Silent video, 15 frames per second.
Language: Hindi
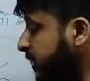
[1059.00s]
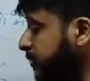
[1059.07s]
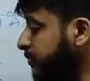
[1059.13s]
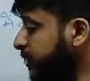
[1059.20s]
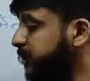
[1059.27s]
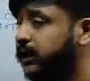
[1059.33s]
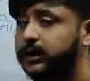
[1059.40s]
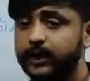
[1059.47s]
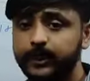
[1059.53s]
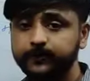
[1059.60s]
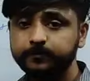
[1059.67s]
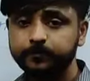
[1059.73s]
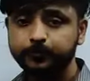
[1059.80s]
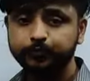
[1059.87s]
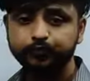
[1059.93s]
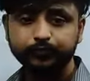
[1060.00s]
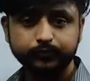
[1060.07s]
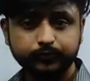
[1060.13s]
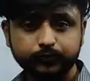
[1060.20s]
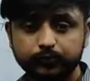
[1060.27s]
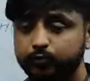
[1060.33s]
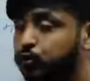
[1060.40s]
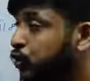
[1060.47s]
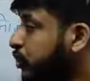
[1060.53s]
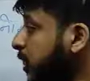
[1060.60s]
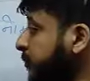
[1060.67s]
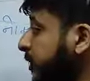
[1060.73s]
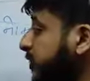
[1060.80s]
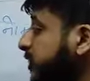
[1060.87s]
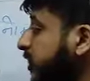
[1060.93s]
कैरेट मीटर है
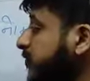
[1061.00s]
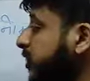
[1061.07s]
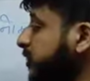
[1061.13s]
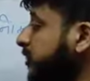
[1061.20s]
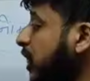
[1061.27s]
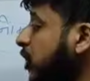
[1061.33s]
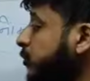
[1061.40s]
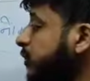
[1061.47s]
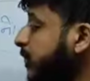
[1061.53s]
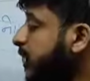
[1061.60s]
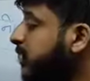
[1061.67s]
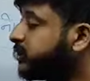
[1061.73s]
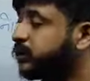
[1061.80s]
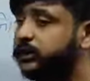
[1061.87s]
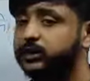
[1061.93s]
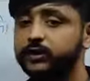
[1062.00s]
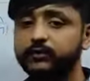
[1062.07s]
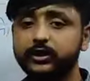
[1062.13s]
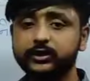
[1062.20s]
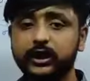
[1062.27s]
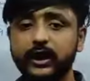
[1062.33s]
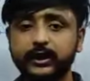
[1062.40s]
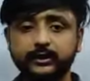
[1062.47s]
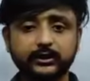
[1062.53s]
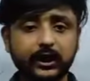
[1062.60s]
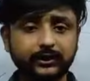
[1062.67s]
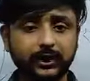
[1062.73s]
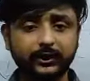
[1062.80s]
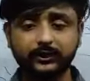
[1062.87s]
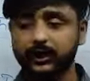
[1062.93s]
भूकंप की तीव्रता और प्रकाश की तीव्रता एक
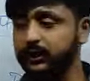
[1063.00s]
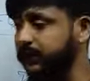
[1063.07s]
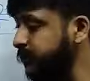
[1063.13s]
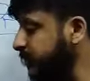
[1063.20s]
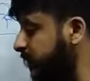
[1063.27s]
साथ याद कर